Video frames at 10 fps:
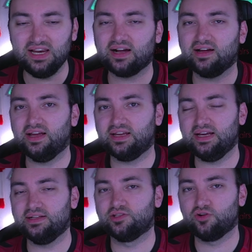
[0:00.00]
wie lange er
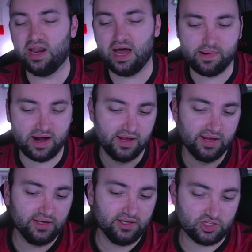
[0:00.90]
gehen soll. Aber
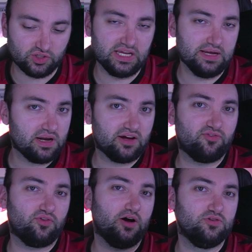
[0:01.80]
ich gehe mal
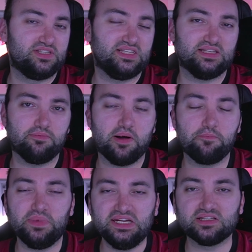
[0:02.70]
davon aus, dass er mal
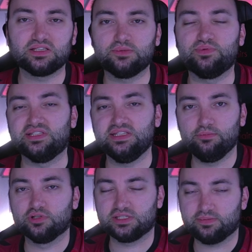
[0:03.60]
mindestens bis
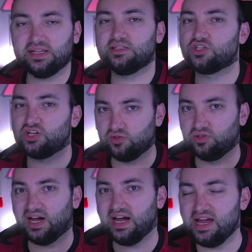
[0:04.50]
27,
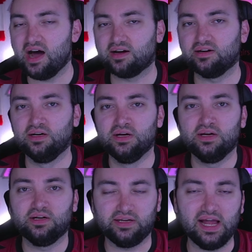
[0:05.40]
also drei Jahre,
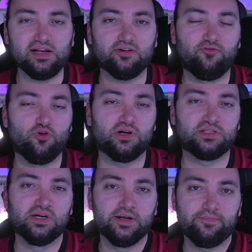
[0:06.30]
gelten
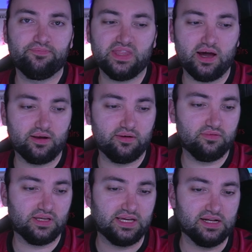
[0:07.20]
wird
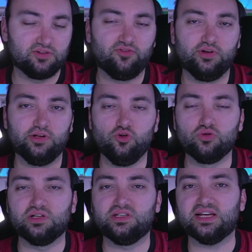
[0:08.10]
dann gilt für den
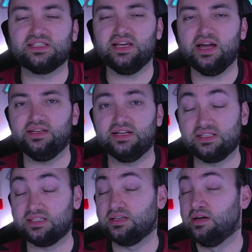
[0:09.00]
Jungen, dass er
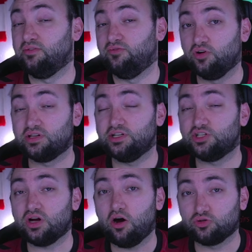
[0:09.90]
jetzt
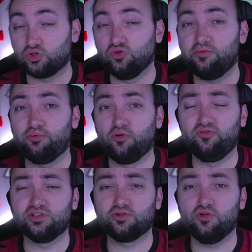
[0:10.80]
wirklich auch zu den
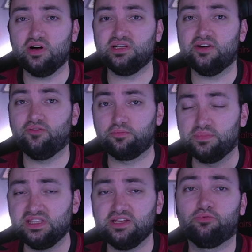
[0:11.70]
Profis gehört. Er wird
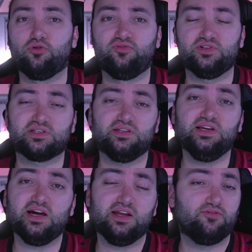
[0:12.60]
mit den Profis
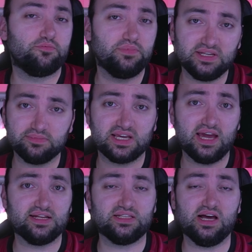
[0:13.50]
trainieren, er wird mit im
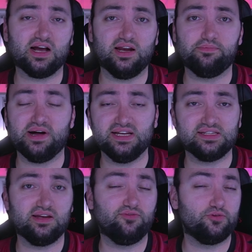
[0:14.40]
Trainingslager dabei
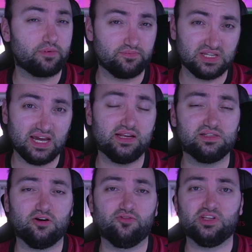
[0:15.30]
sein, er wird beim
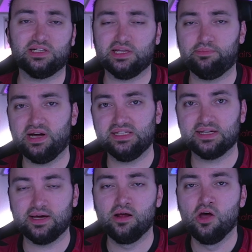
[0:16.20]
Trainingsauftakt dabei
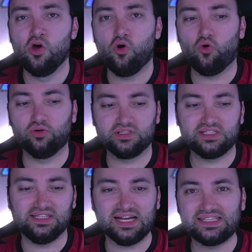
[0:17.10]
sein.
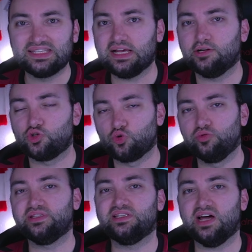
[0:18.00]
Und das ist halt
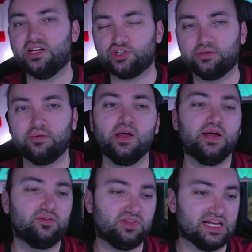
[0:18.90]
schon ein Zeichen,
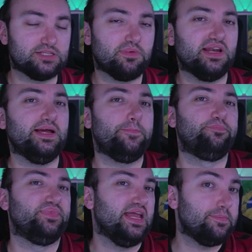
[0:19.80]
dass man
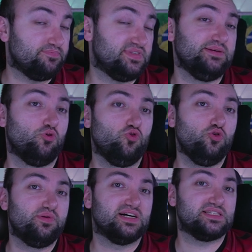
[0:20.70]
eben neben Timo
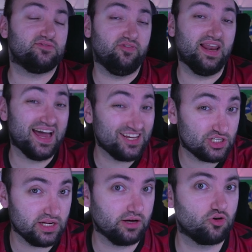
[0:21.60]
Hübers
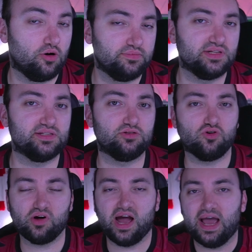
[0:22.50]
vielleicht in der kommenden
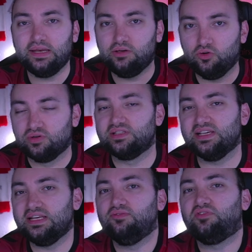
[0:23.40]
Saison ein
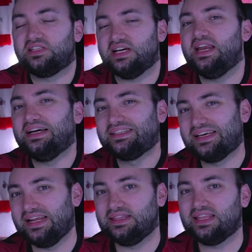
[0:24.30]
junges
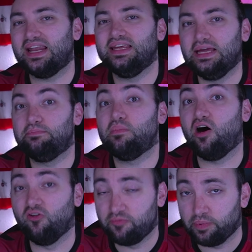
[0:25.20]
Innenverteidiger-Talent dann eben
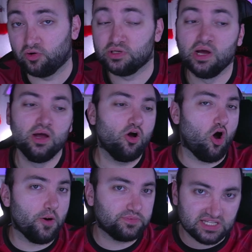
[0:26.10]
aufbaut.
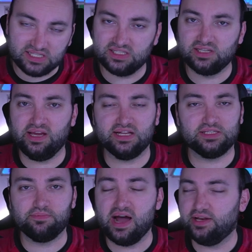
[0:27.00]
Ob das jetzt
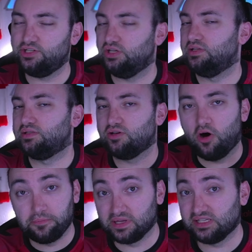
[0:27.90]
Riyad Smajic ist,
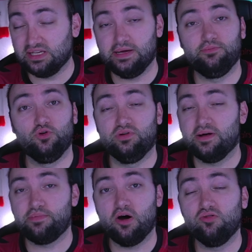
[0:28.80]
ob das eben
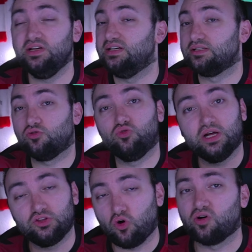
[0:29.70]
Julian Pauli ist
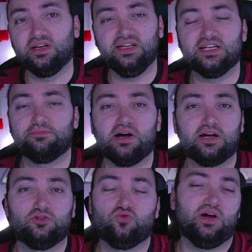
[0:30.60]
oder doch Elias
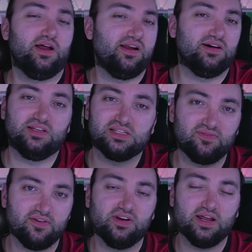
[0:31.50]
Bakatukanda,
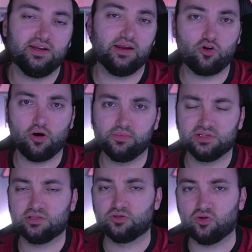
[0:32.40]
das werden wir dann in der
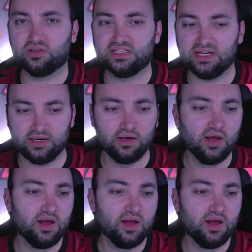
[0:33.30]
kommenden Saison sehen.